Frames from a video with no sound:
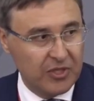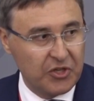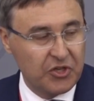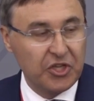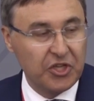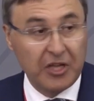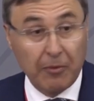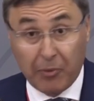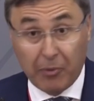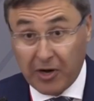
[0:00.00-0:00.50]

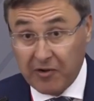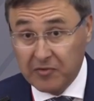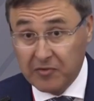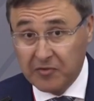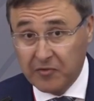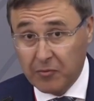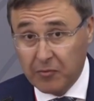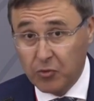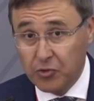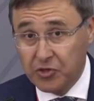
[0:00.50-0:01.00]
защита прав
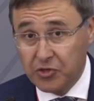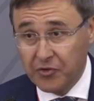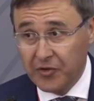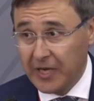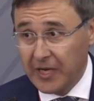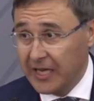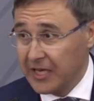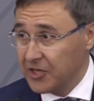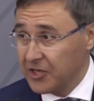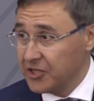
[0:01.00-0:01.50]
и свобод
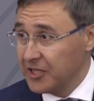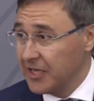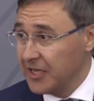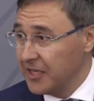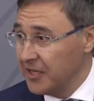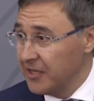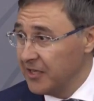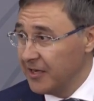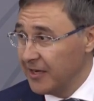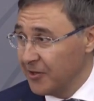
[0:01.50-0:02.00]
человека и
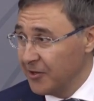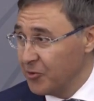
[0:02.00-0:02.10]
гражданина,